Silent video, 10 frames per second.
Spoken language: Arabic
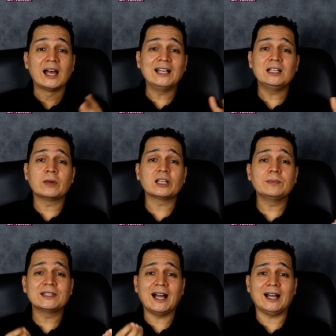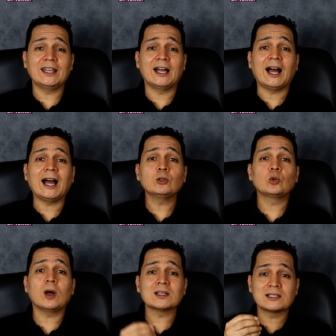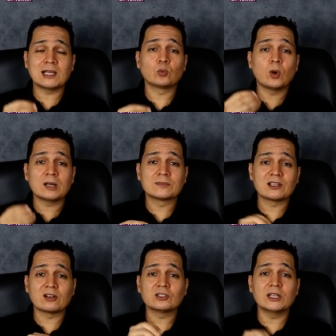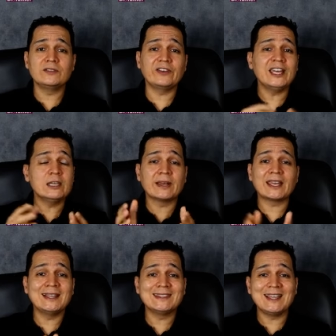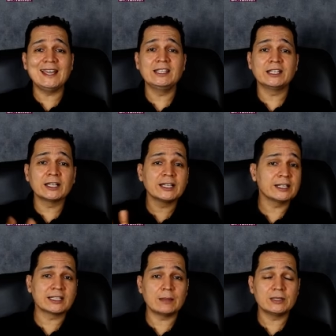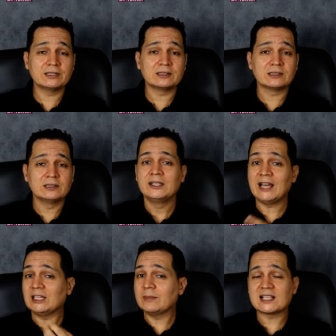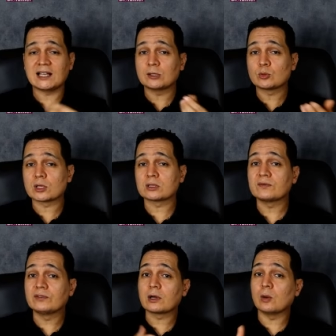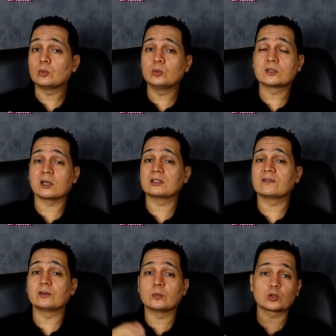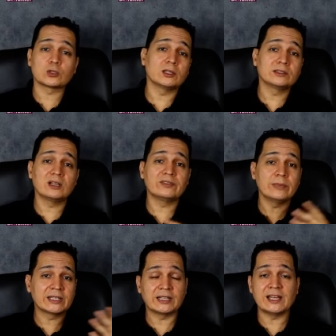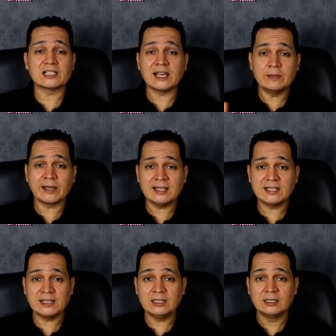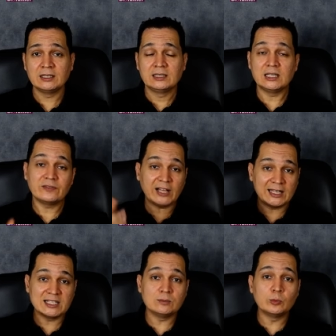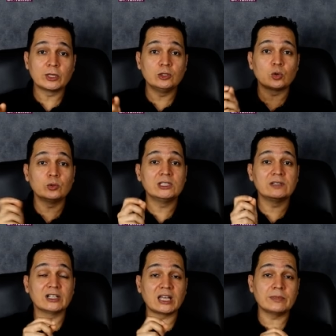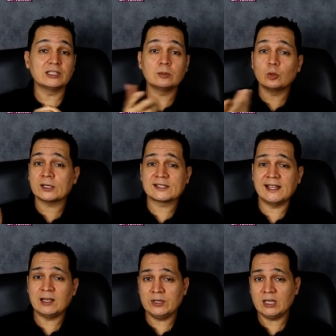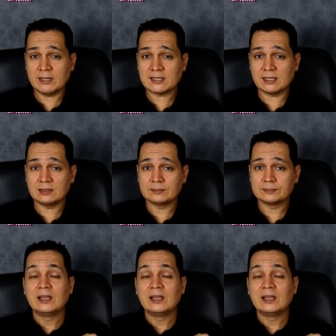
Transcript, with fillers: هل المريض بتاعنا عنده اصلا ورم سرطاني في اي مكان تاني غير الكبد يعني مثلا عنده سرطان في القولون سرطان في البروستاتا في البنكرياس اي مكان تاني لان في الحاله دي ممكن يكون اللي في الكبد دي بؤر ثانويه مثلا